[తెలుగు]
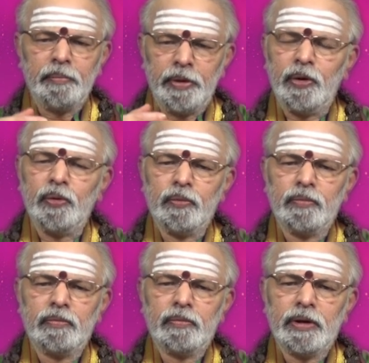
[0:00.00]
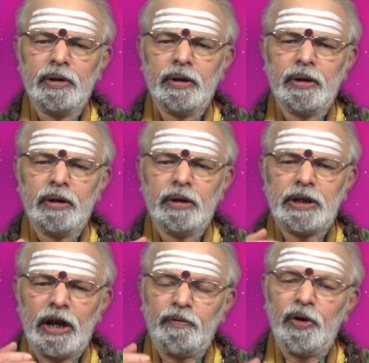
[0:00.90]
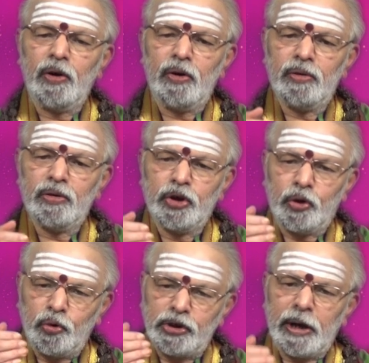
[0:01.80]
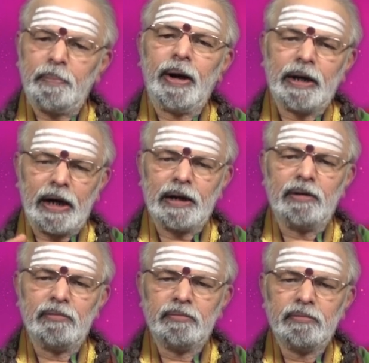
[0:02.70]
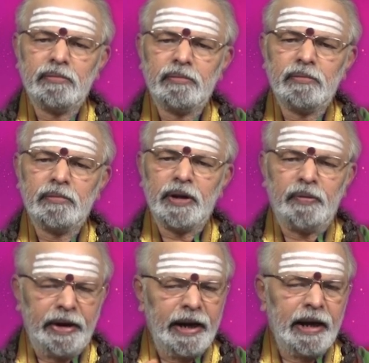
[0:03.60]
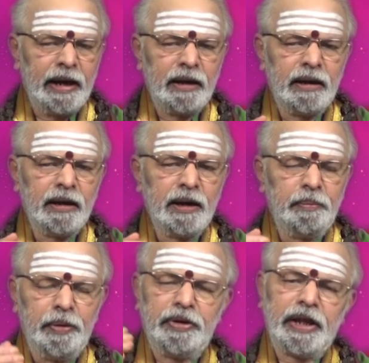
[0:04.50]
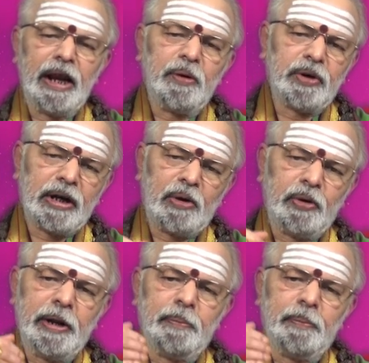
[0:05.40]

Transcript: మీరు సెల్ ఫోన్లో ఎక్కువసేపు మాట్లాడటం ఇవన్నీ మీకు తెలియకుండా కొన్ని